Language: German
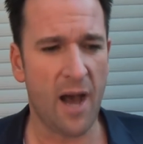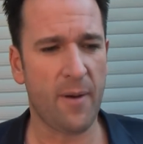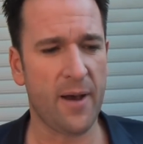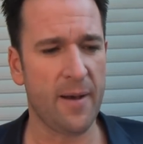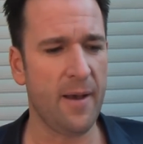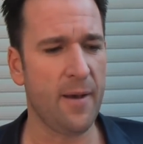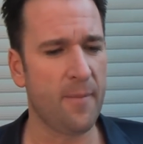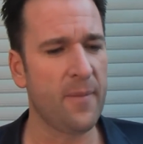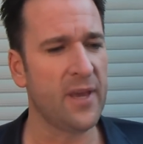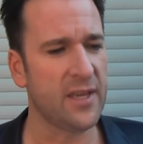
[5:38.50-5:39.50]
Aber
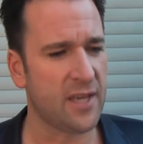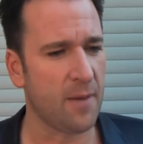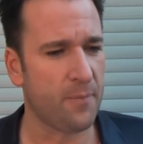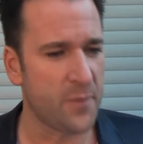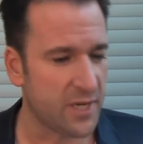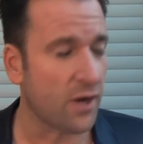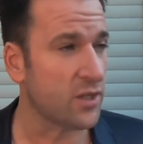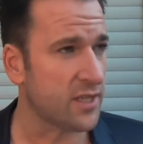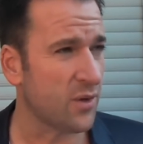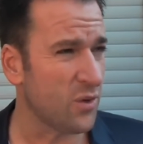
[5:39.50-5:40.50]
ähm, ich habe mich dann
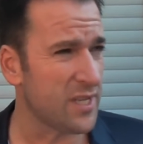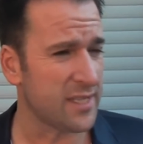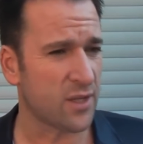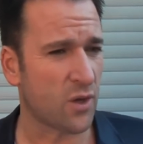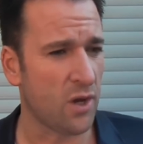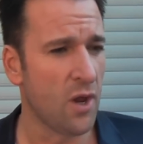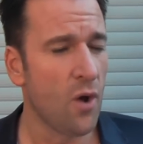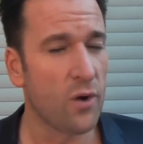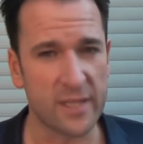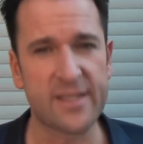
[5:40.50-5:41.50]
Gott sei Dank durchsetzen können
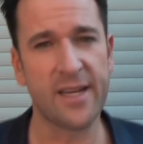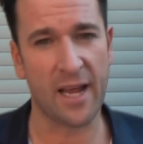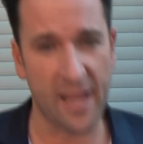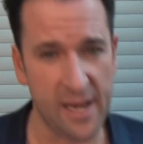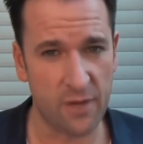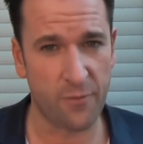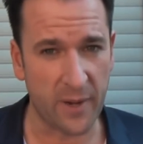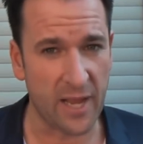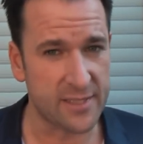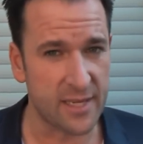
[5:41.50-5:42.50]
und jetzt sind alle hellauf
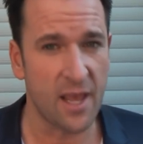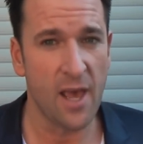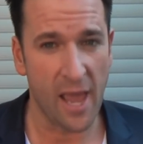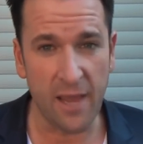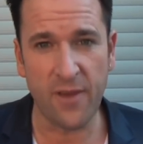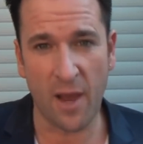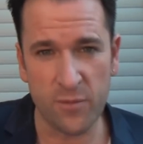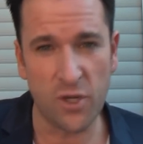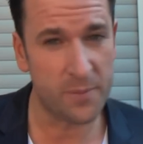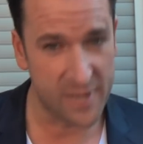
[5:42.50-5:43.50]
begeistert. Hey, wir
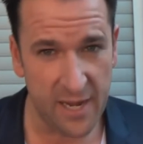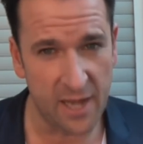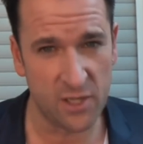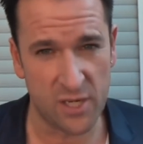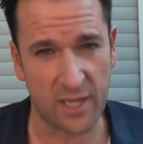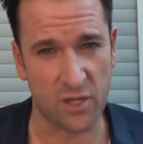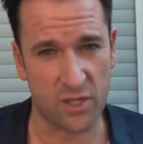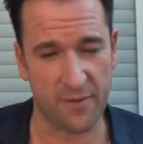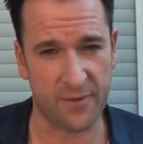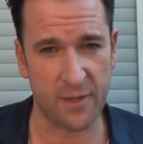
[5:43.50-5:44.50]
haben einen Top-10-Einstieg
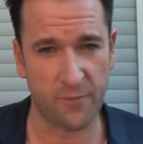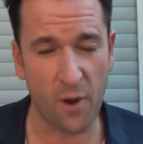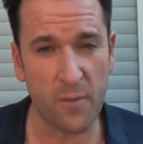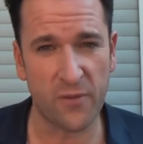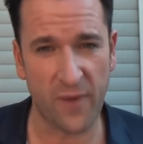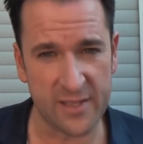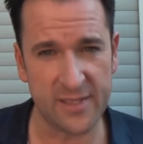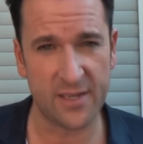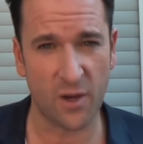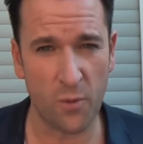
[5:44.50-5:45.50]
geschafft. Ich freue mich
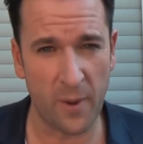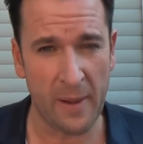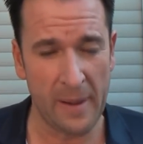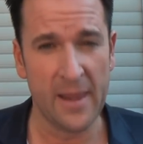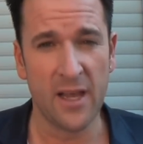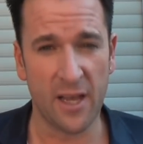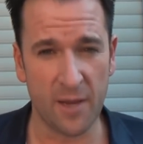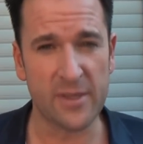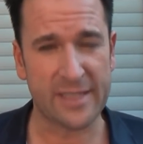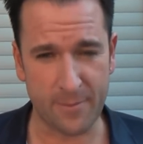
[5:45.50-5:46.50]
wahnsinnig darüber.
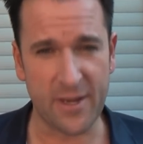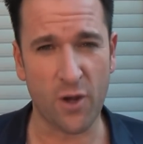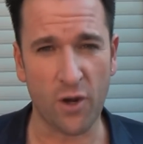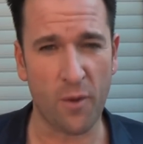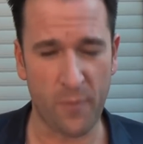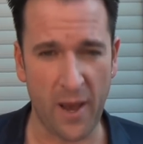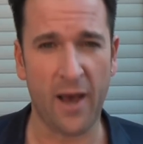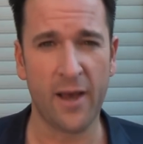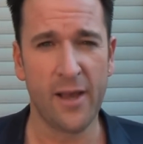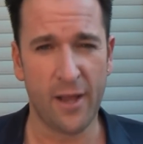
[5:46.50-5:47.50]
Ähm, es gibt ja doch noch ein
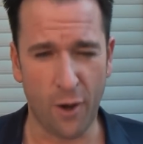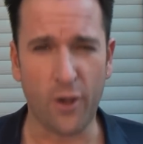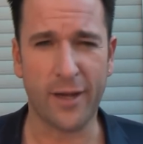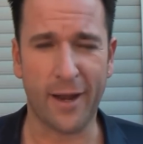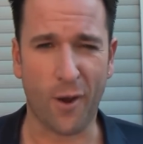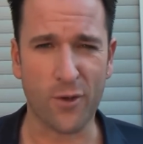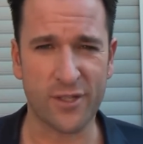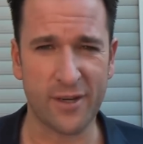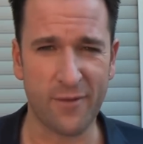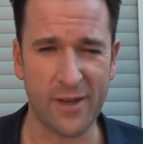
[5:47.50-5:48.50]
paar Leute da
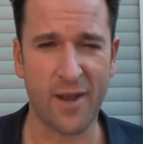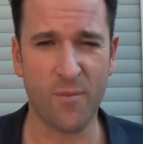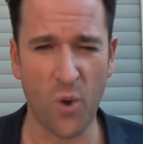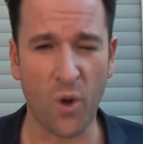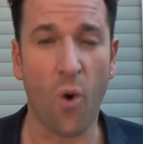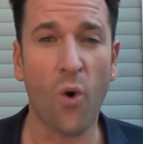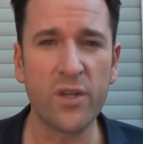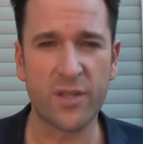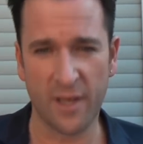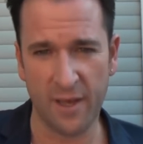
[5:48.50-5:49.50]
draußen, die den Wendler mögen
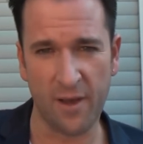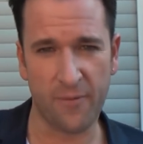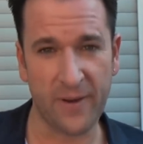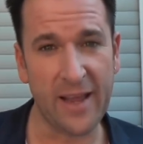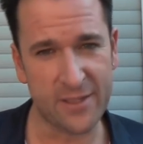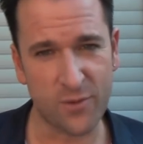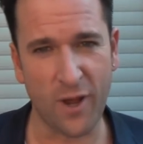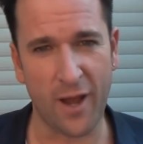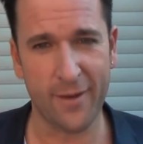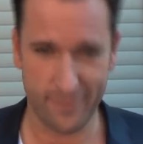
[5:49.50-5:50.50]
und äh, vielleicht
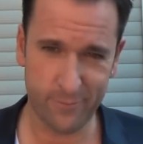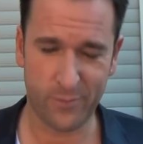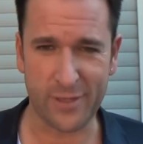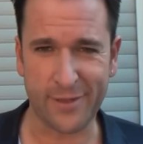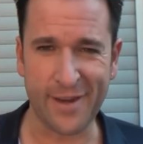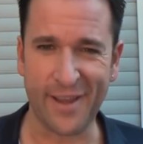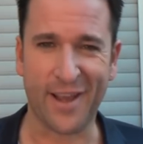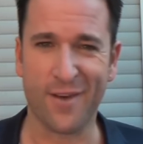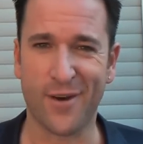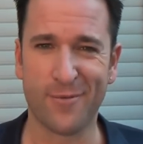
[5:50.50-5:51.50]
sogar das
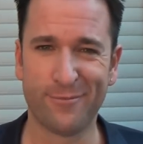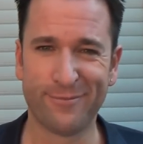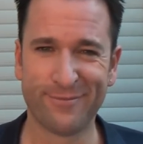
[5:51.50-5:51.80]
3D-Cover.